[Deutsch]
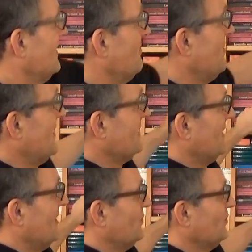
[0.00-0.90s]
den
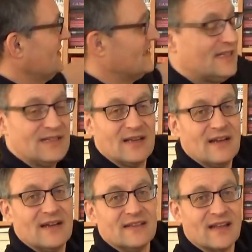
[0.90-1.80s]
Breitengrad durchzieht,
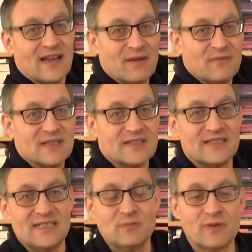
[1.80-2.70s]
dann haben wir
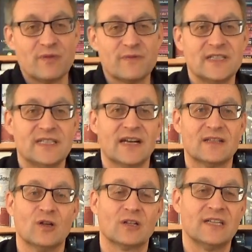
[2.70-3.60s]
57
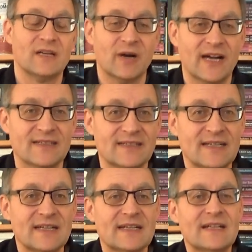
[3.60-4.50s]
Grad nördlicher
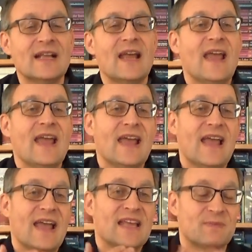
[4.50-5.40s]
Breite.
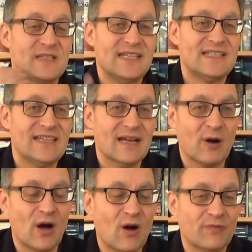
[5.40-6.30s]
Es bezieht sich
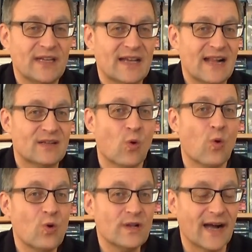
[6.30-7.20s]
aber auch auf den
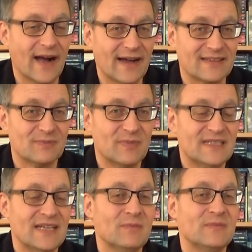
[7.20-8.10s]
Alkoholgrad,
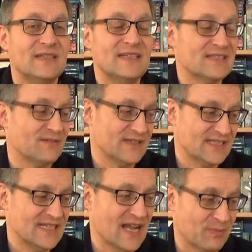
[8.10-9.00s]
mit dem dieser
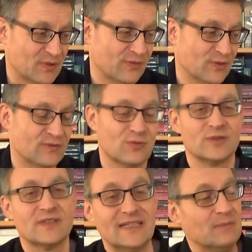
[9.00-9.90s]
Whisky abgefüllt
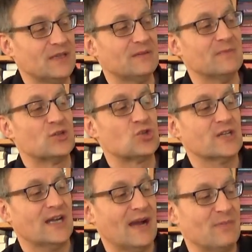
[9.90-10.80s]
wurde, nämlich mit
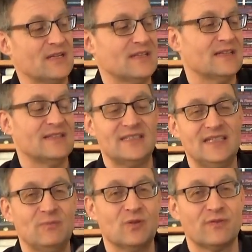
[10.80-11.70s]
strammen
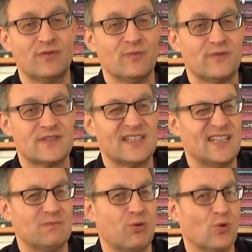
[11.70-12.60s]

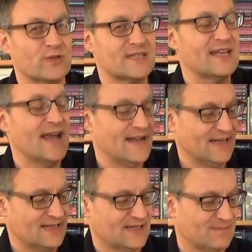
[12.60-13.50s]
57
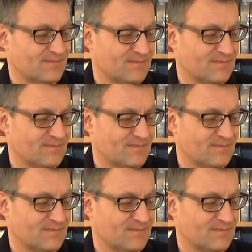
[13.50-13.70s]
Prozent.